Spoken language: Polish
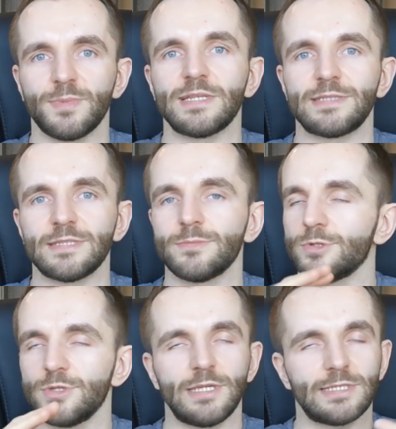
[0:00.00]
obecnym.
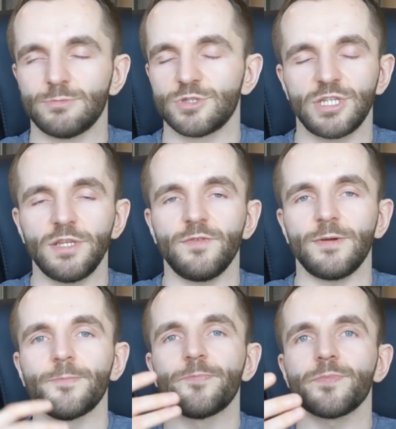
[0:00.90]
To nie jest
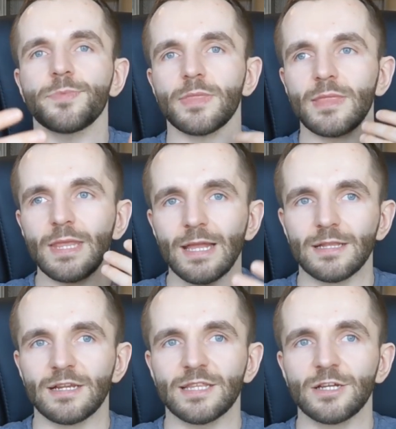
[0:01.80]
możliwe.
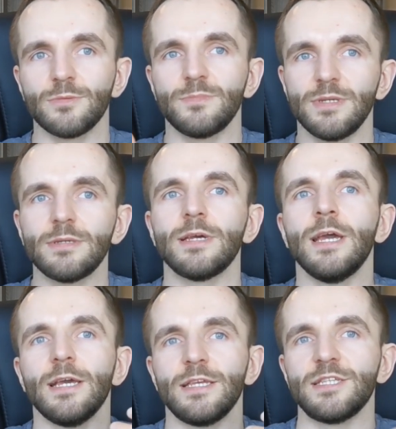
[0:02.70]
Dlatego my,
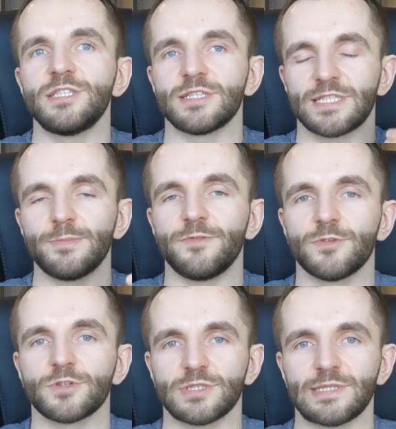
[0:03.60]
jeśli chcemy
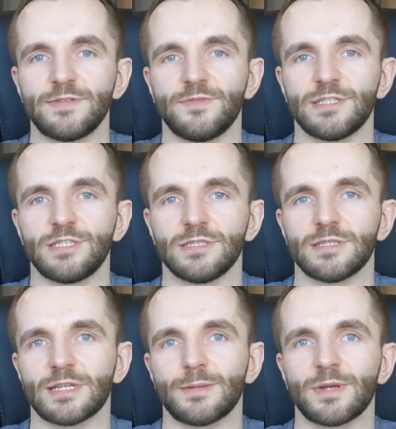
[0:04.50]
wykorzystywać
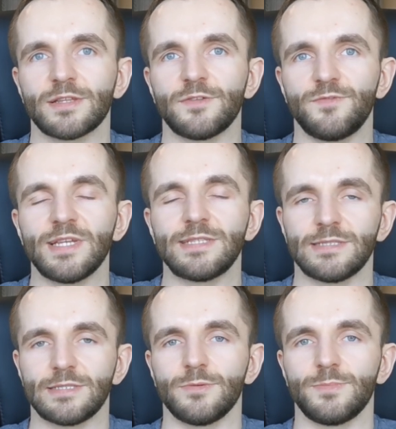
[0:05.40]
tak naprawdę
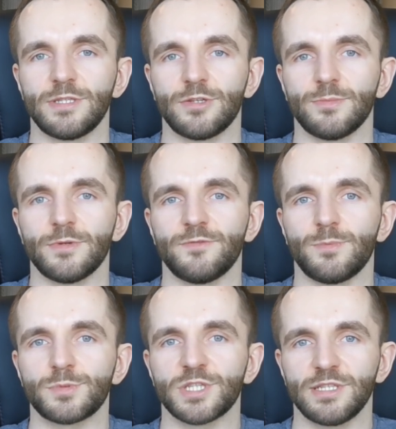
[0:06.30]
wiedzę zdobytą w
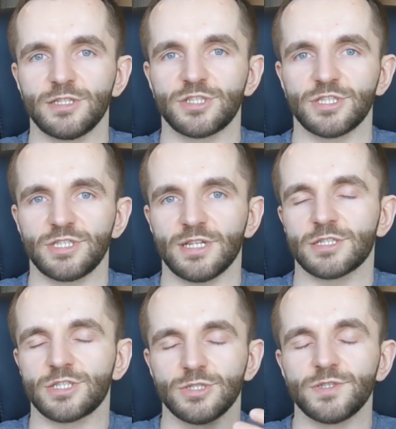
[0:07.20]
poprzednich
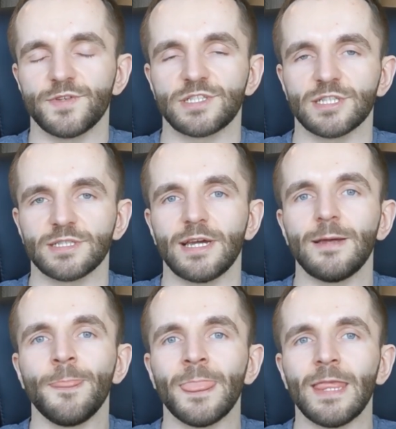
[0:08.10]
życiach czy doświadczenia,